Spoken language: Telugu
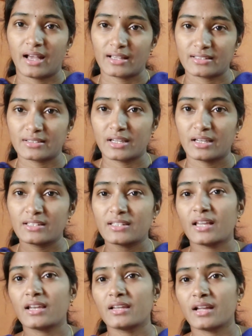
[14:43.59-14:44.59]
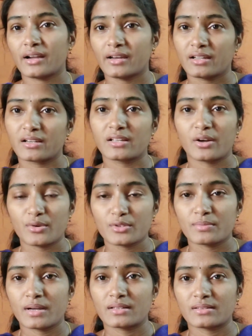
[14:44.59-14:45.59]
అసలు ఎన్నిసార్లు అక్కడికి ఇక్కడికి హౌస్
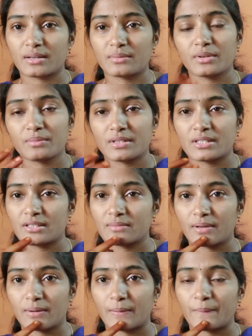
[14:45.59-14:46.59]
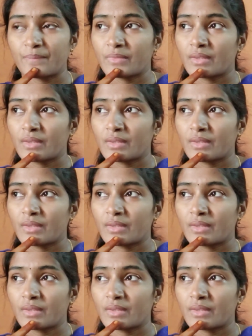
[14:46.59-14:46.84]
మారుతాము అనిపించింది మాకు